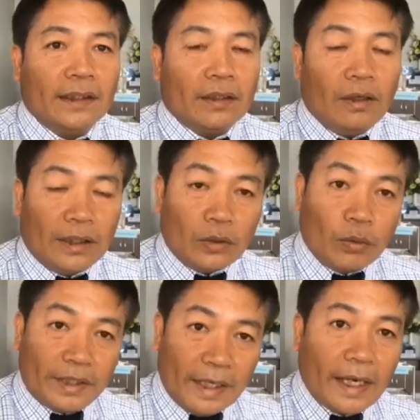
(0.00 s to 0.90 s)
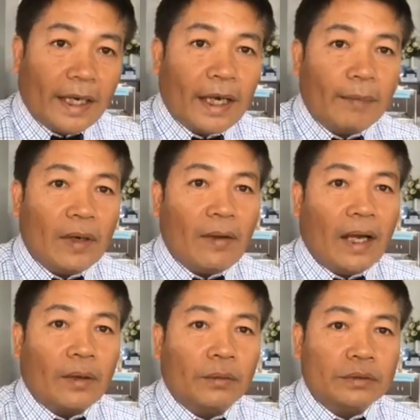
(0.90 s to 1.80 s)
ก็ยังถกเถียงกันนะครับระหว่าง
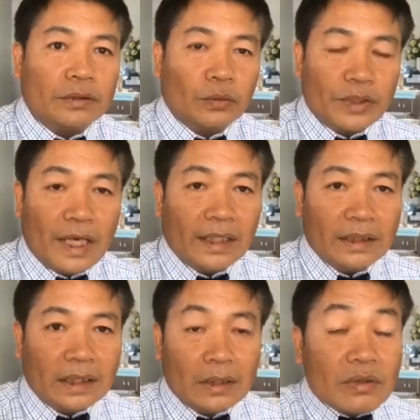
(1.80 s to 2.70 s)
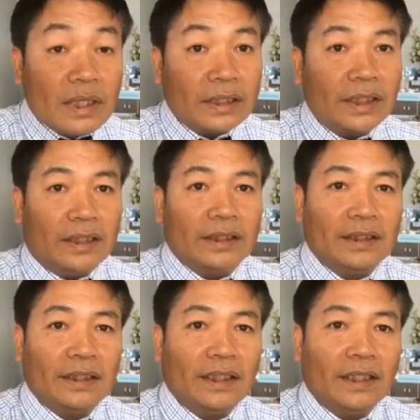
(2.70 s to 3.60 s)
คุณสุริยะจึงรุ่งเรืองจิต
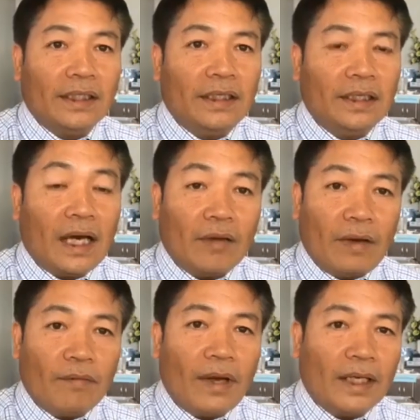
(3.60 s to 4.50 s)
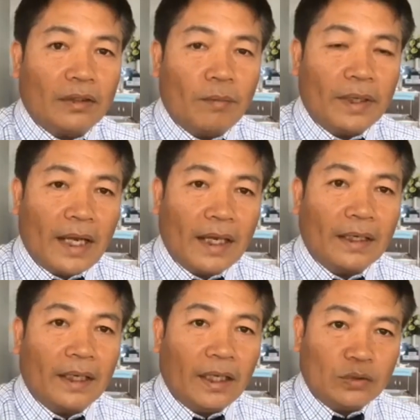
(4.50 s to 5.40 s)
ที่คาดหวังว่าจะต้องไปนั่ง
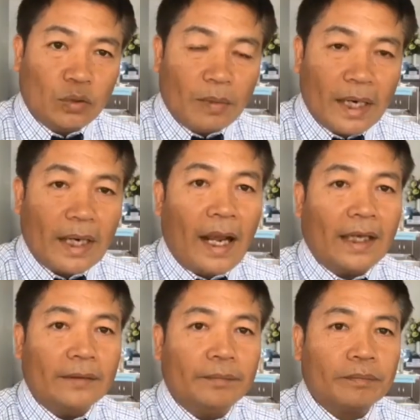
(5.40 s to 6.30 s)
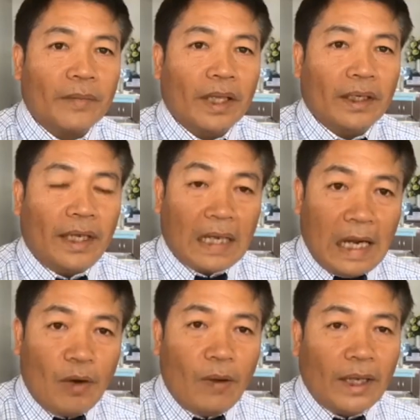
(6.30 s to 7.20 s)
ในกระทรวงพลังงาน ได้
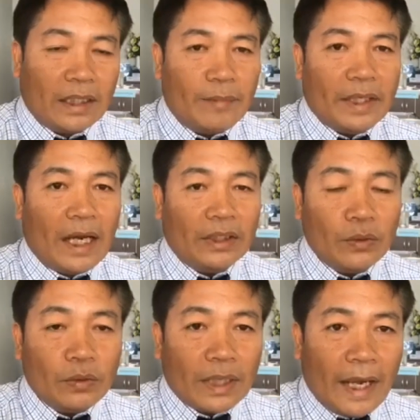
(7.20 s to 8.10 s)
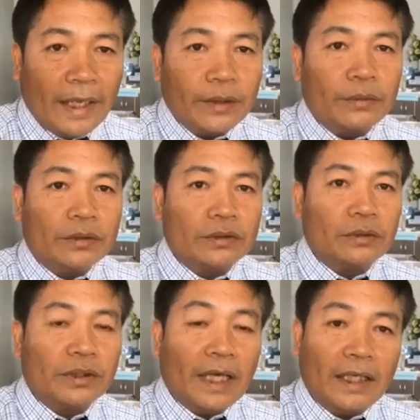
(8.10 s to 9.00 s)
ข่าวว่าจะมีการโยกย้ายคุณสุ
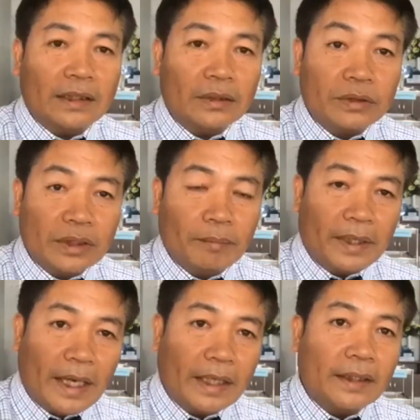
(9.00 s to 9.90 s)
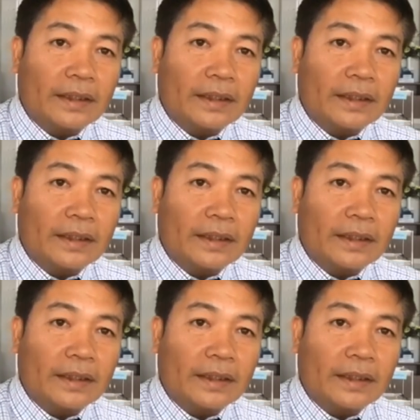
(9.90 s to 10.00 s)
ริยะจนุกิจไปนั่ง